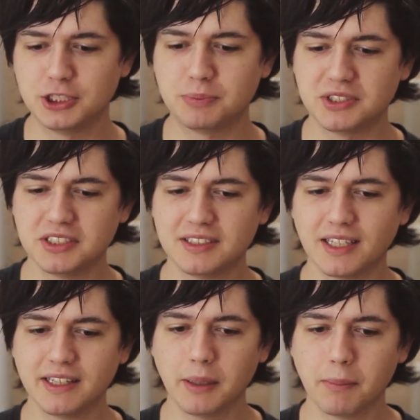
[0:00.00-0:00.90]
a gente precisa
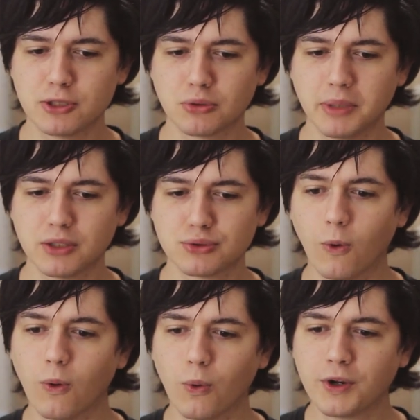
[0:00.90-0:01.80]
entender mais ou menos
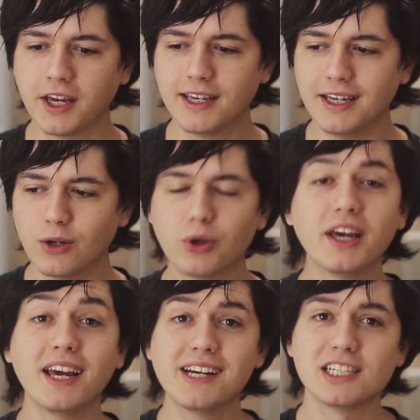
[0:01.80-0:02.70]
o, o que, que, o
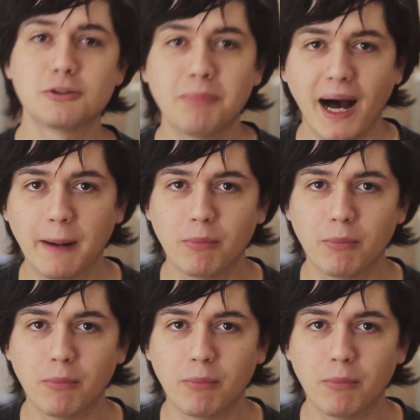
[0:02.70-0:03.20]
que, que Gaspar.